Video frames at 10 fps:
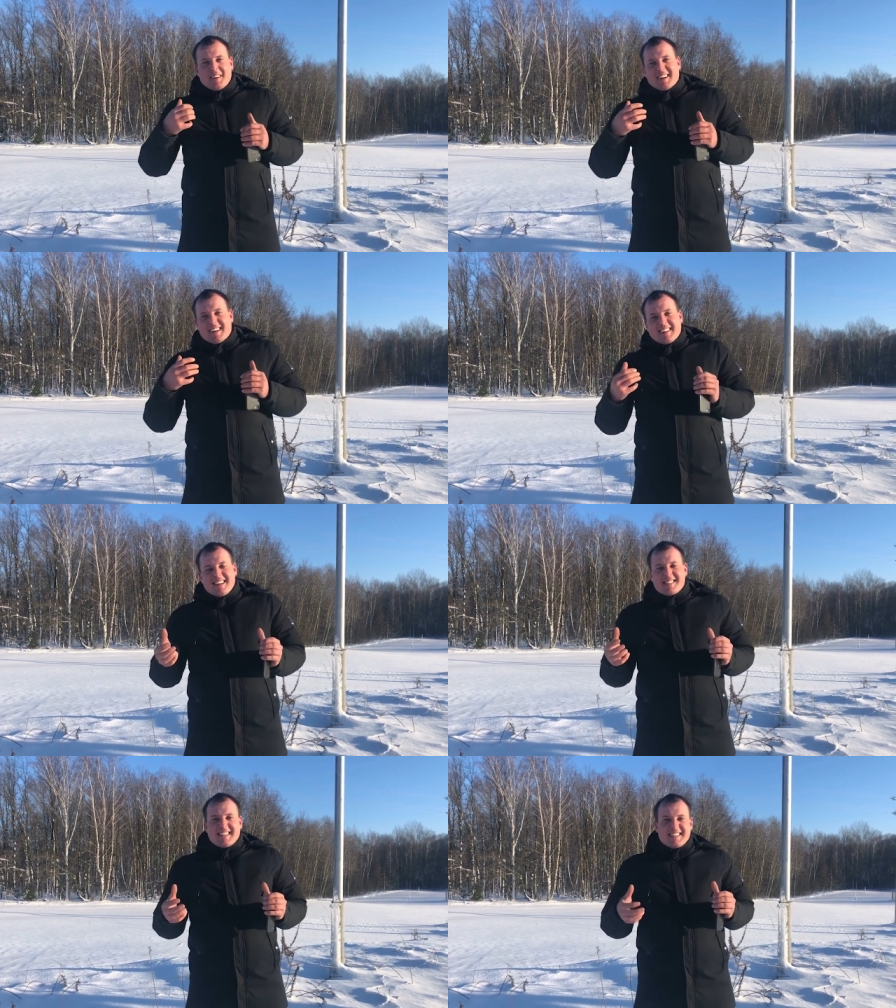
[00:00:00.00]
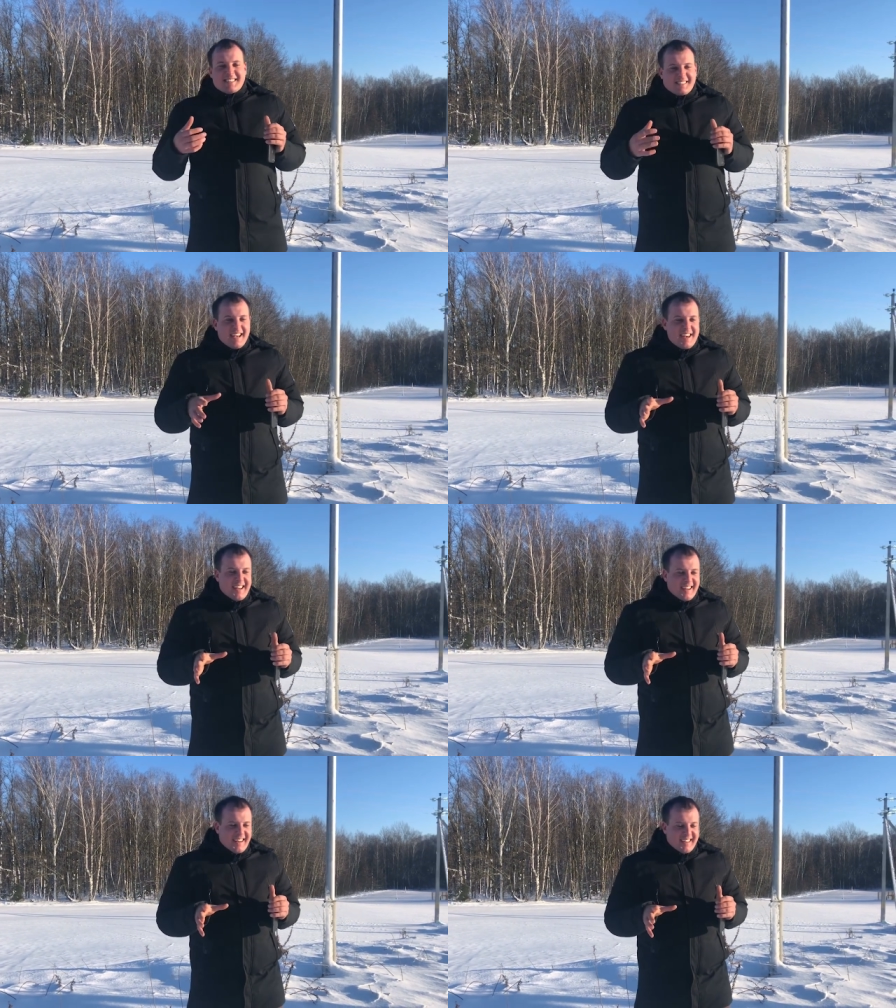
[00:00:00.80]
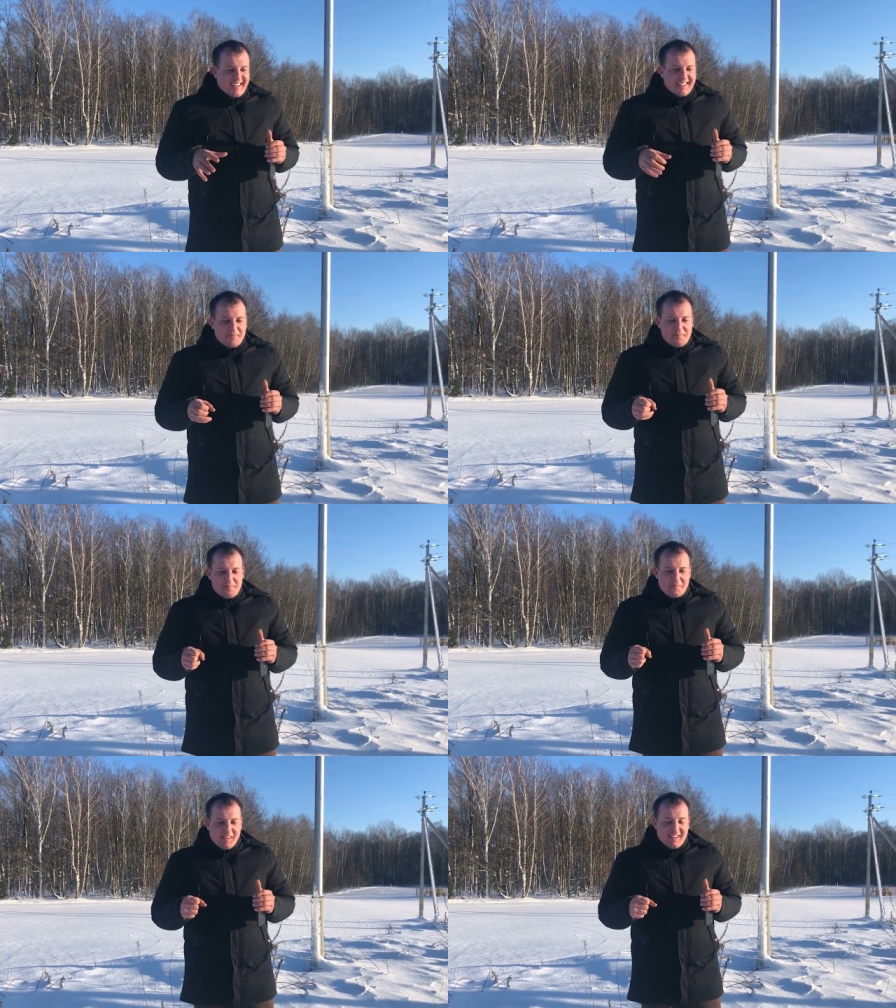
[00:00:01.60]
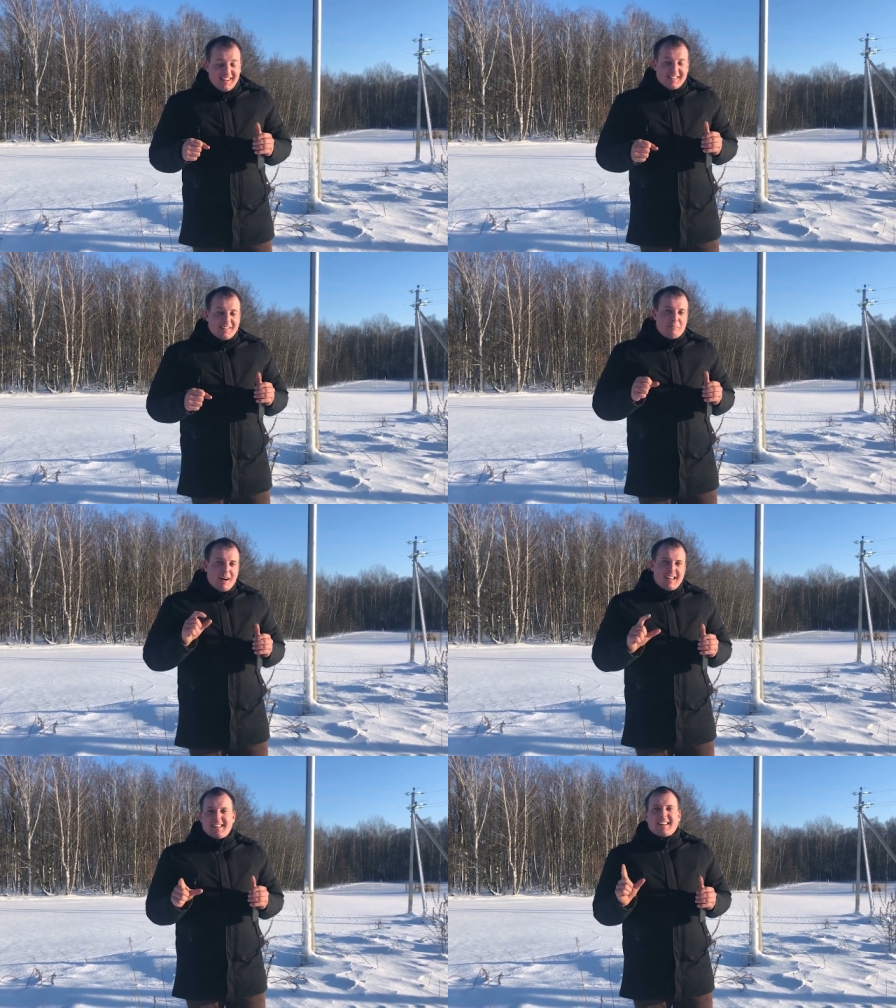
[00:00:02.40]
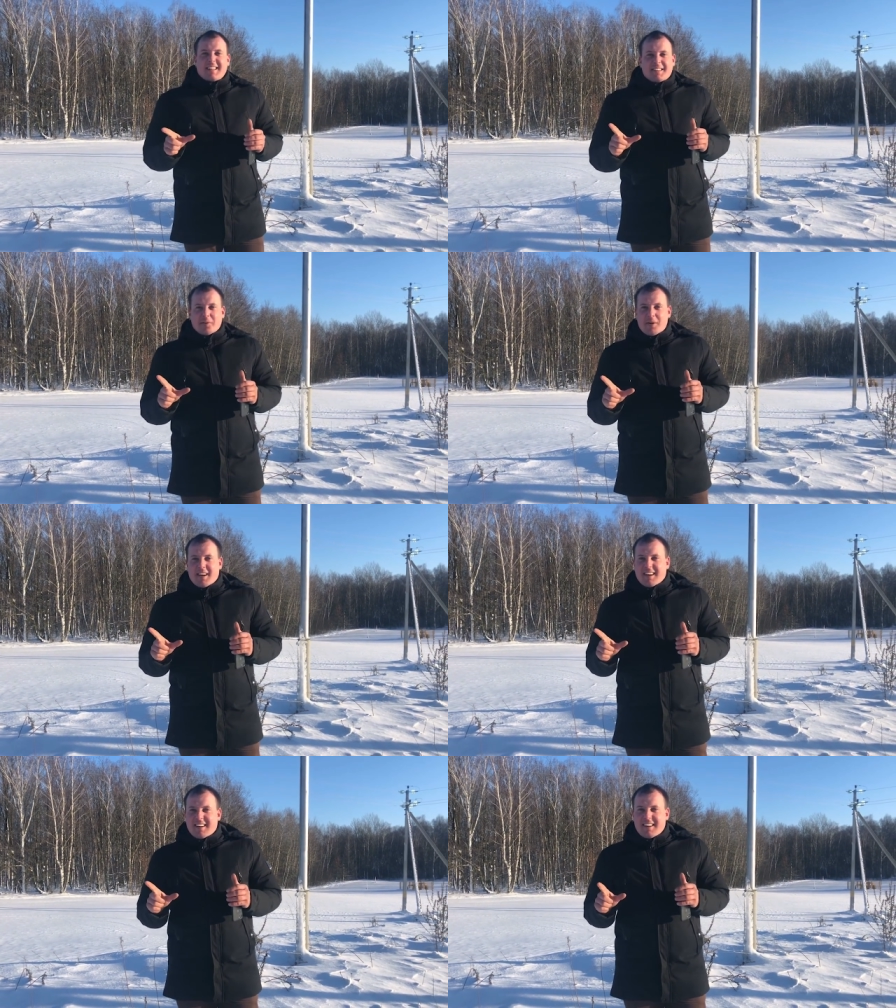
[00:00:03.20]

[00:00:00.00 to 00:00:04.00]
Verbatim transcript: каждая из серий, она как маленькая история.